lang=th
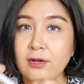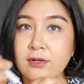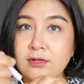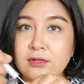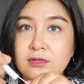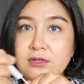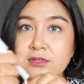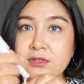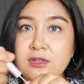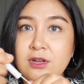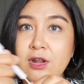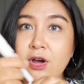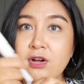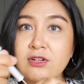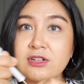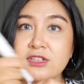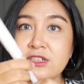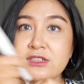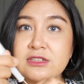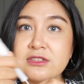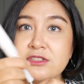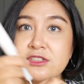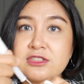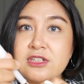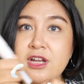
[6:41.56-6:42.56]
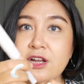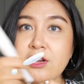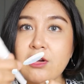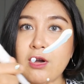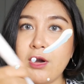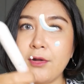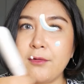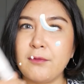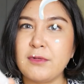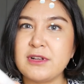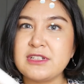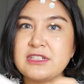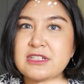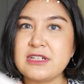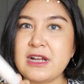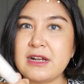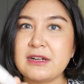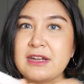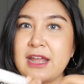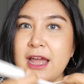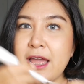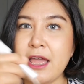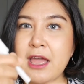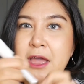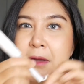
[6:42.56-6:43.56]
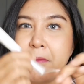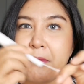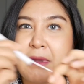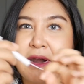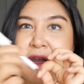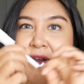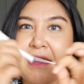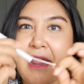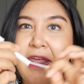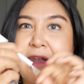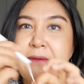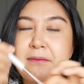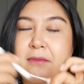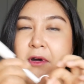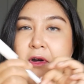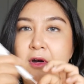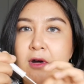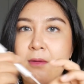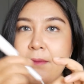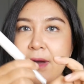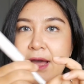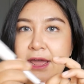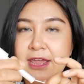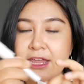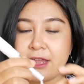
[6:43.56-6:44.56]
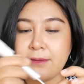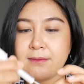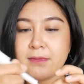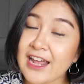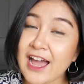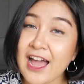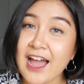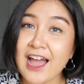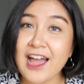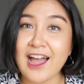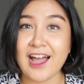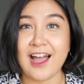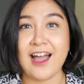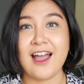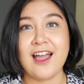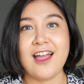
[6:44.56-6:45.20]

อนลองดึงเชือกก่อนว่าเชือกเนี่ยมันแน่นพอไหมถ้า